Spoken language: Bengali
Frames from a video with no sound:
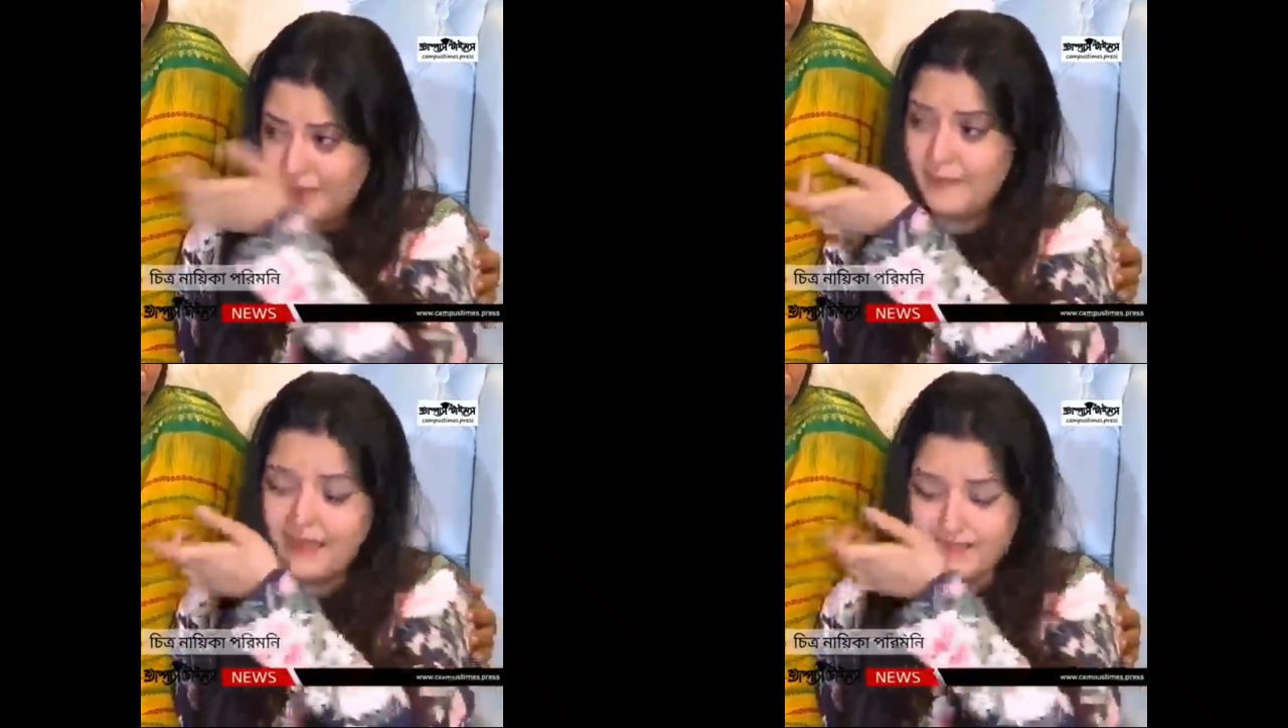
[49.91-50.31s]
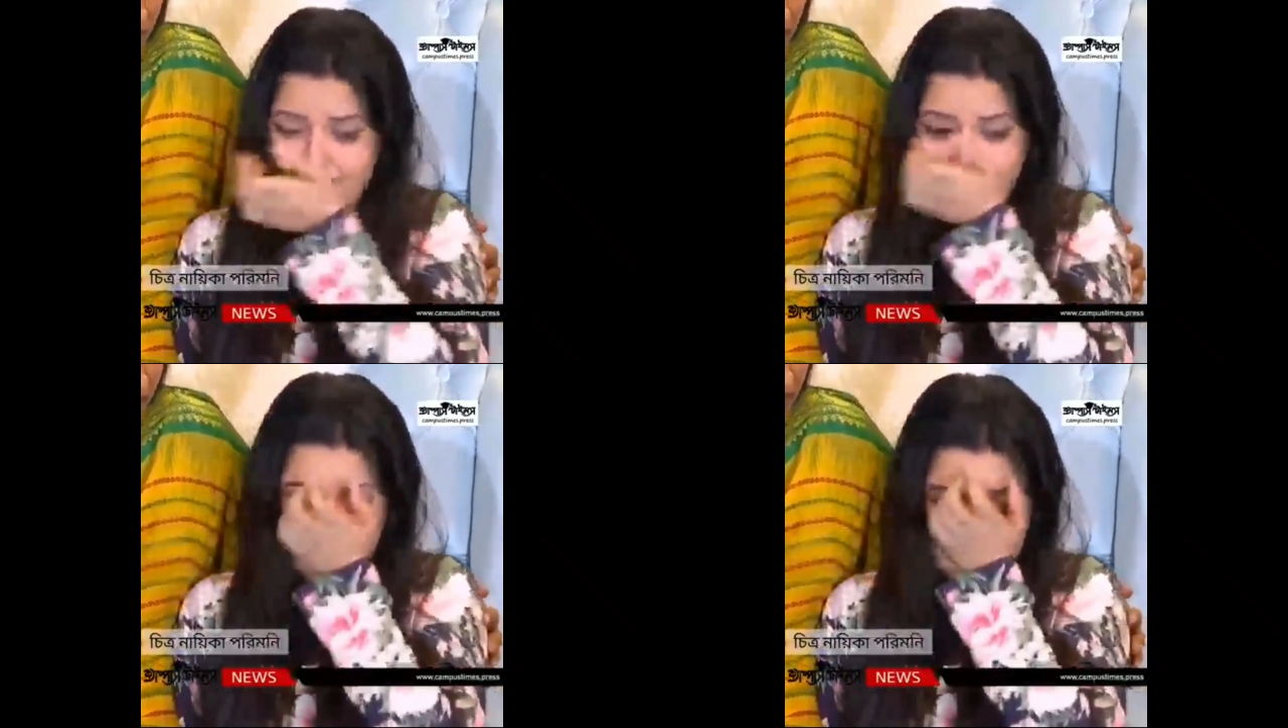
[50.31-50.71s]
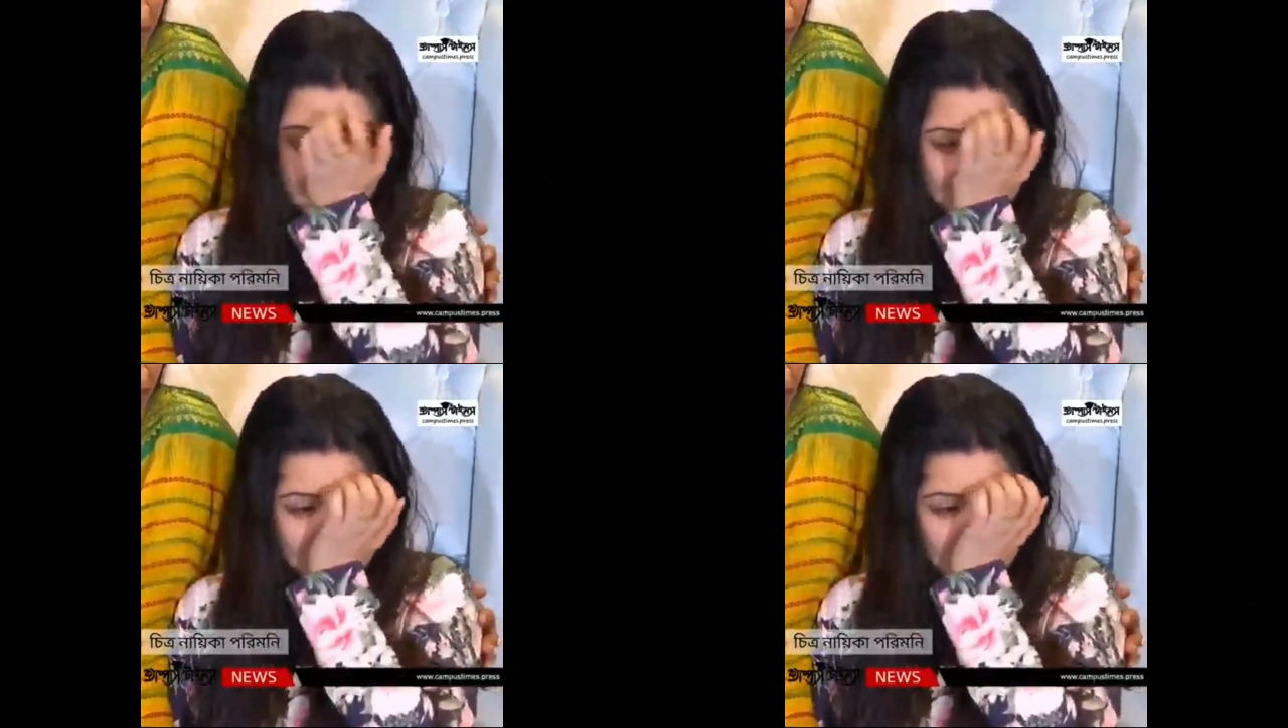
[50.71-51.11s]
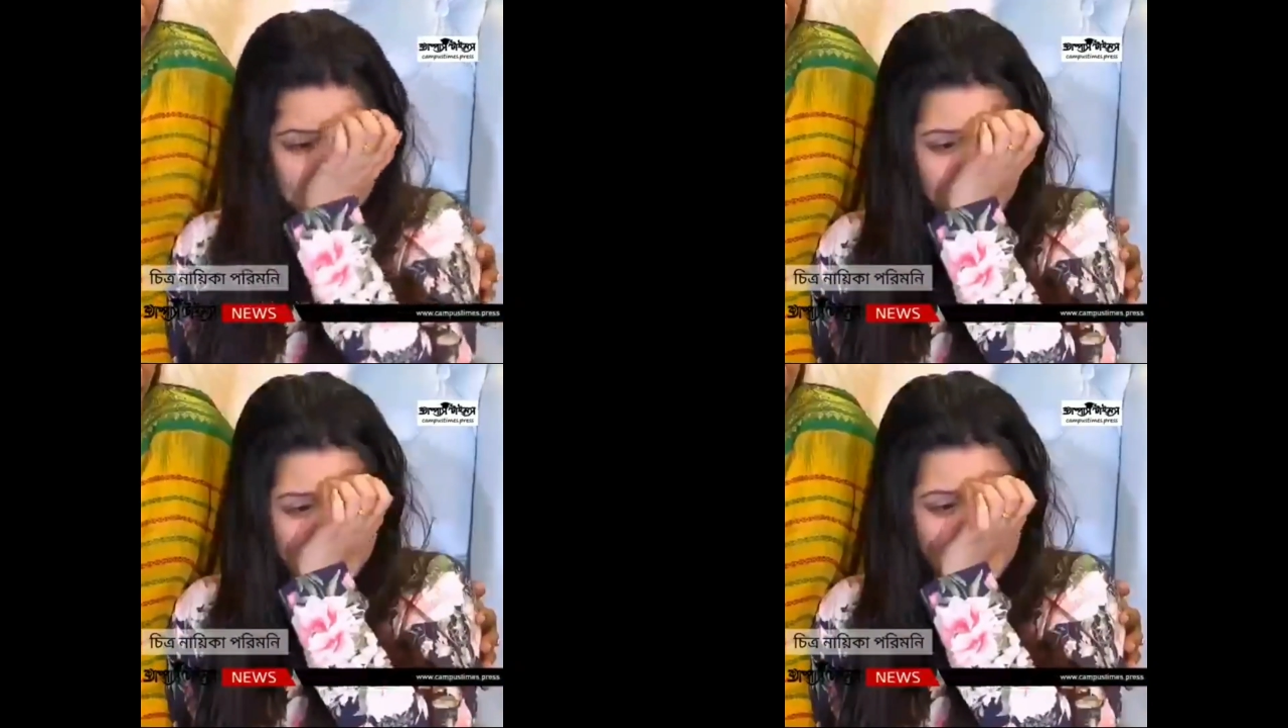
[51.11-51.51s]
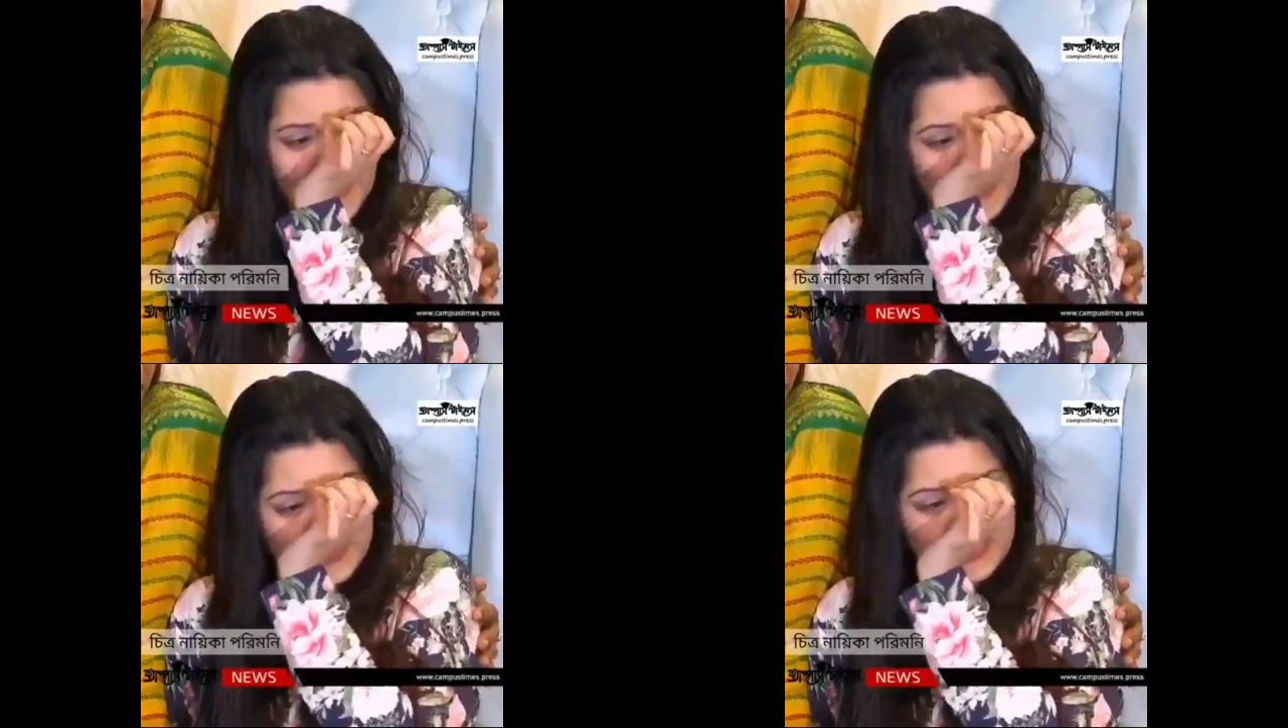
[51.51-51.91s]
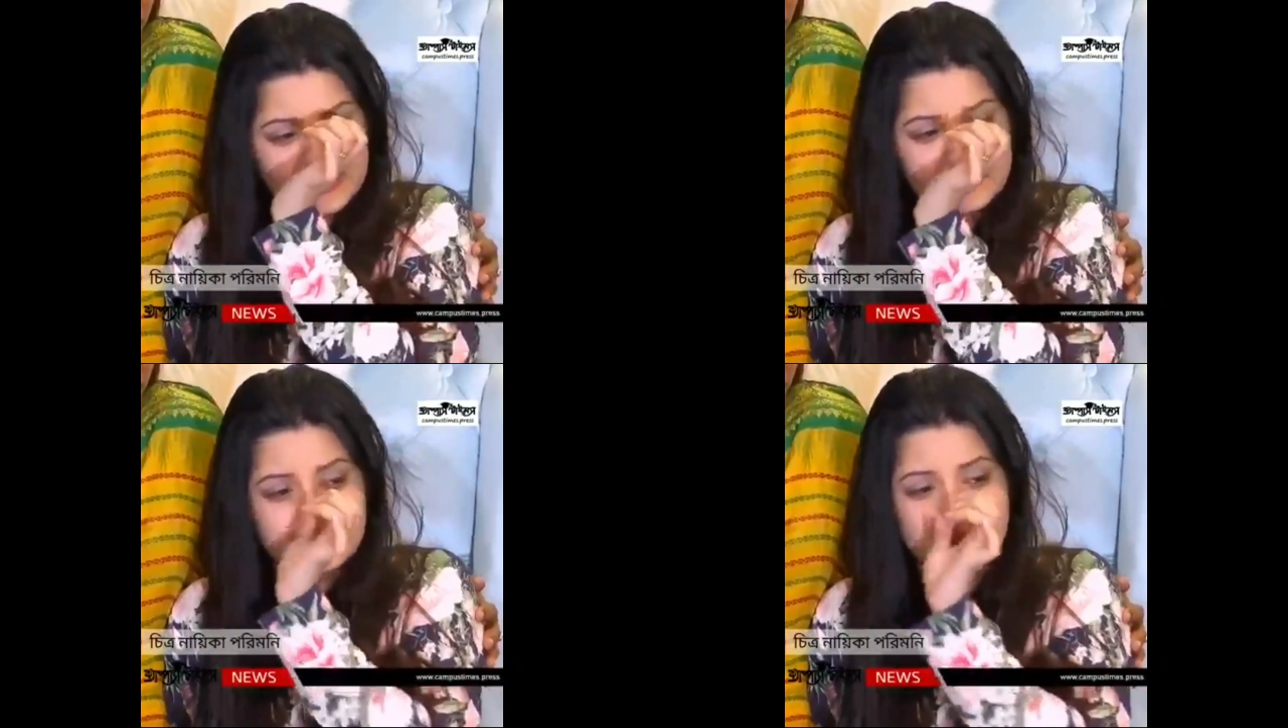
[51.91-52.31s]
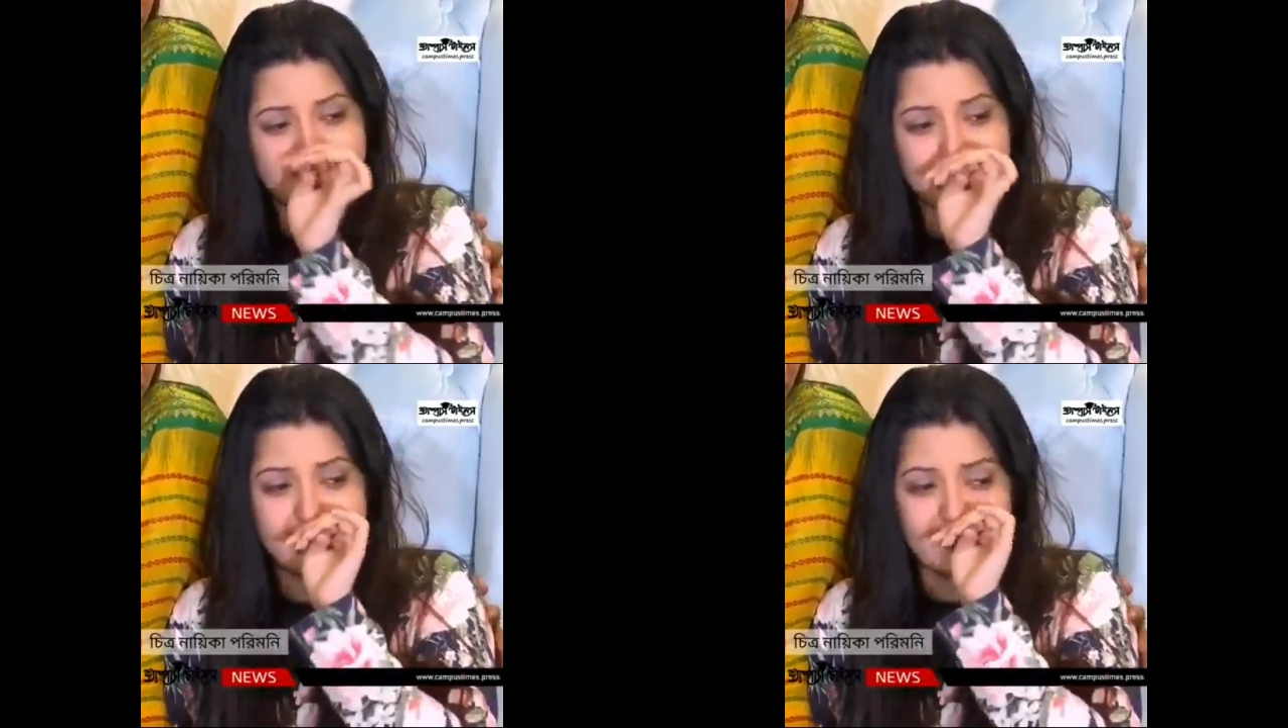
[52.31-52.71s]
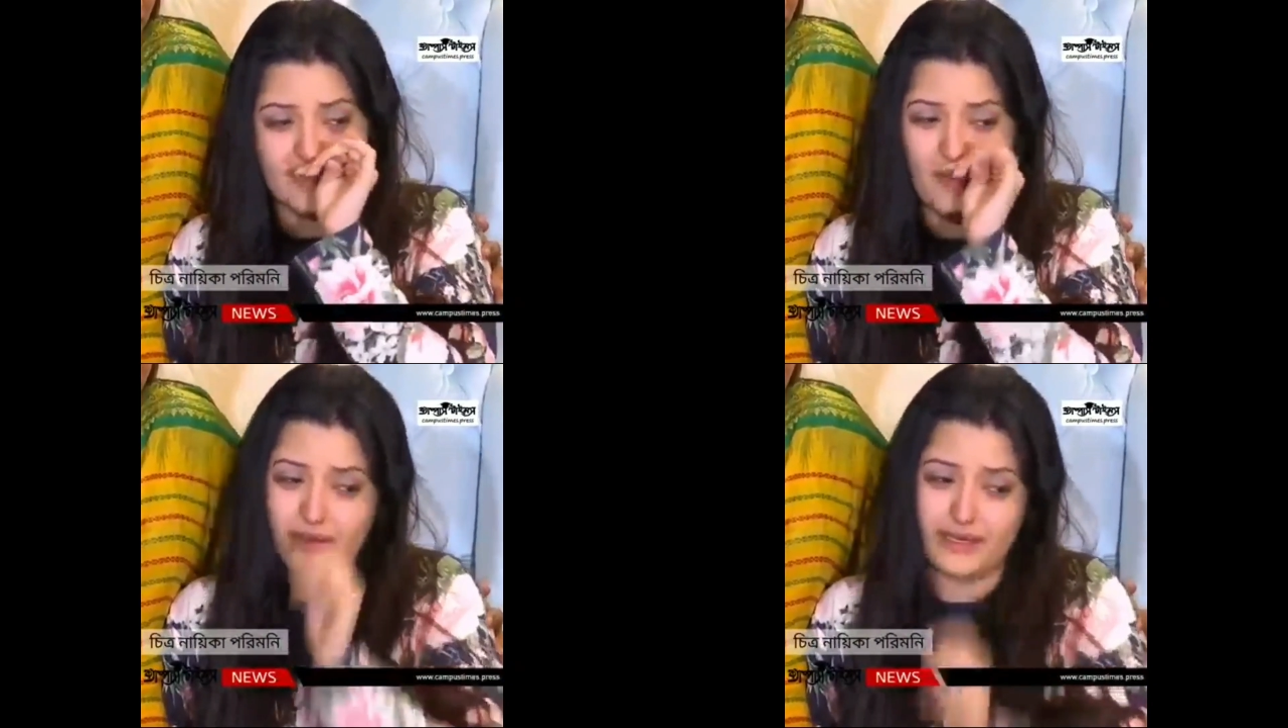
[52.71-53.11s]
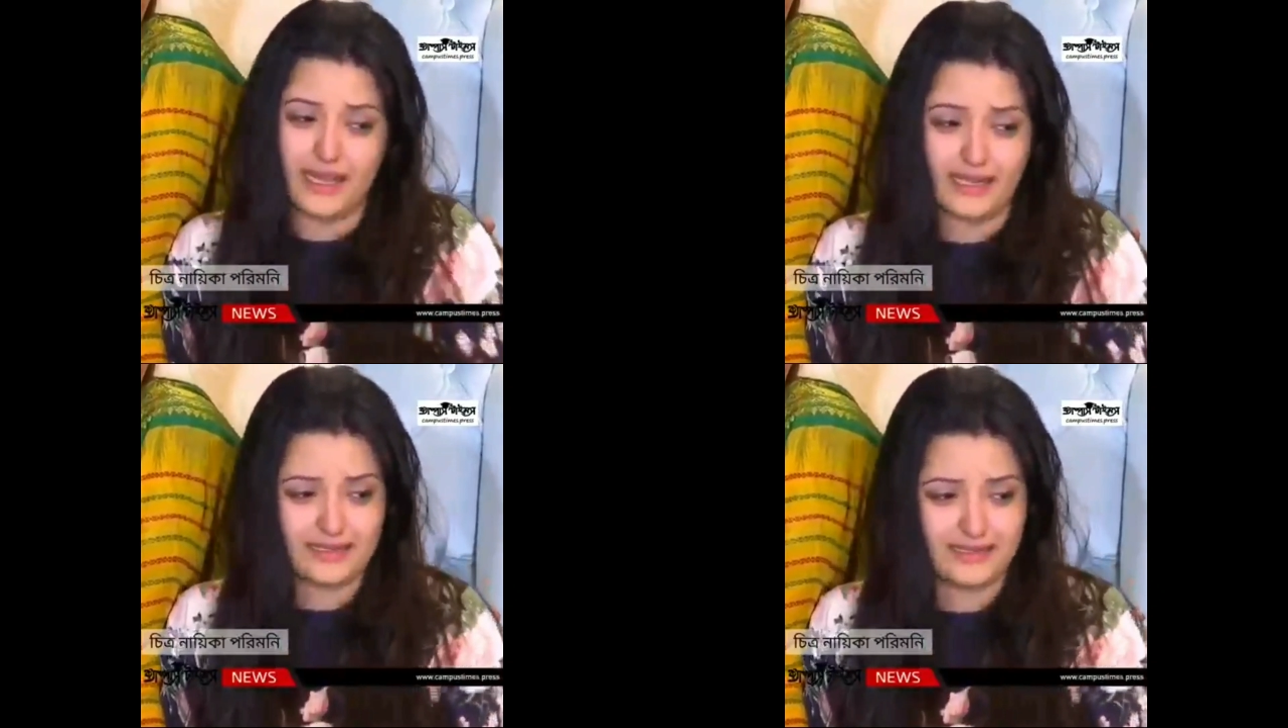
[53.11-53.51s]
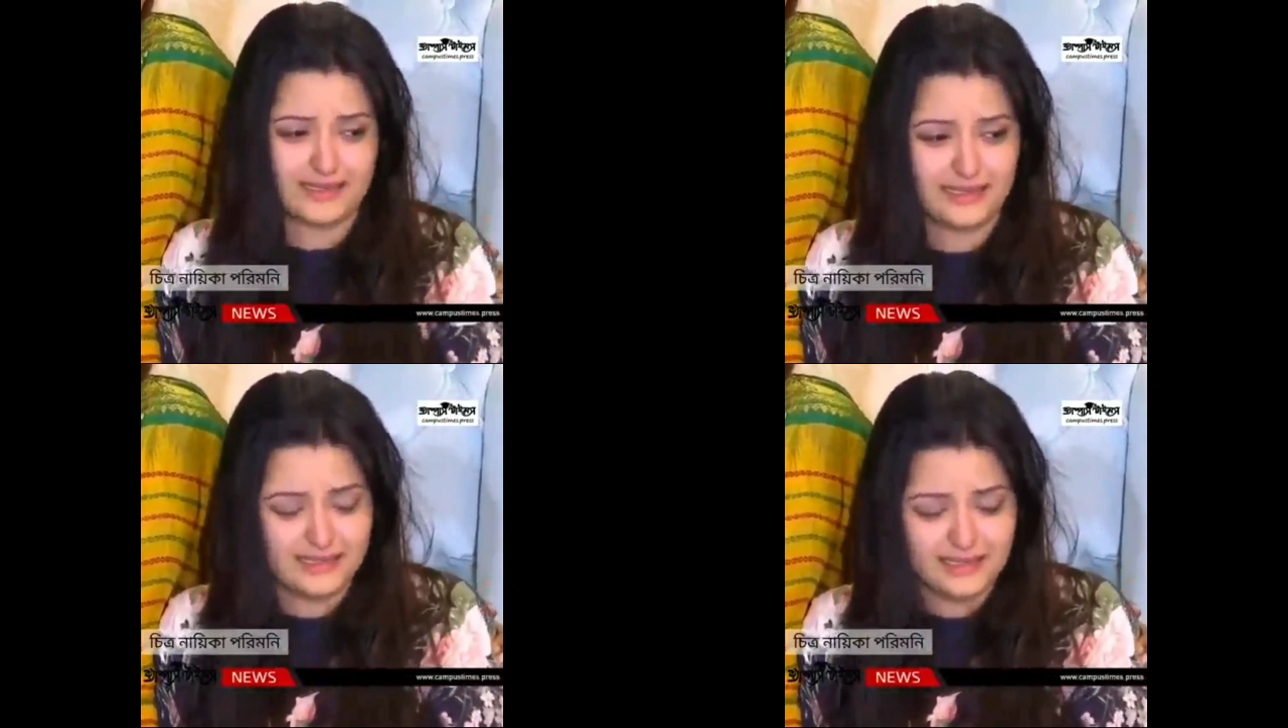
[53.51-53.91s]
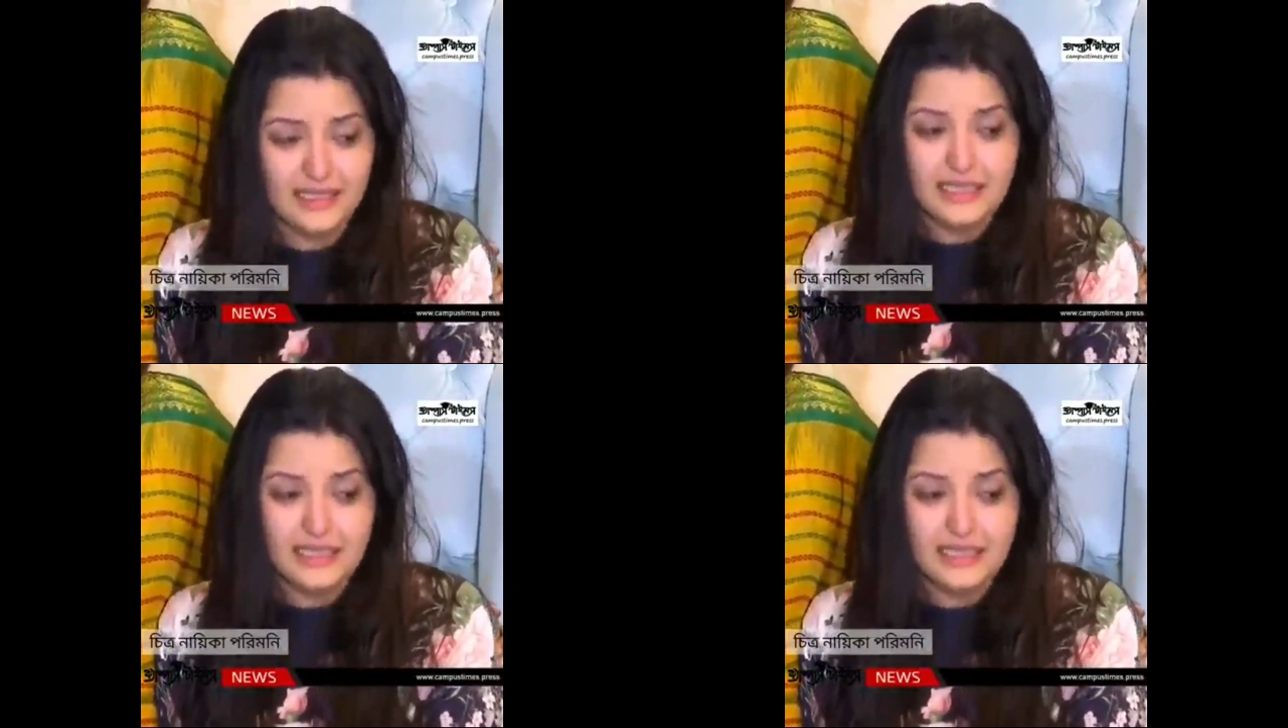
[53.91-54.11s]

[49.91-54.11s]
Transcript: আমার বাসায় ইনস্ট্যান্ট তিনটা অক্সিজেন সিলিন্ডার থাকে অনেক আগে থেকে